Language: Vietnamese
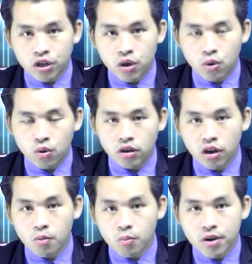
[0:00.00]
trâu
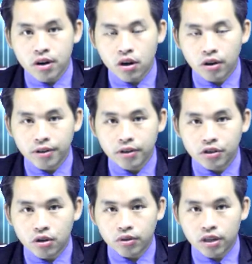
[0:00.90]
là một bực khó nhất trò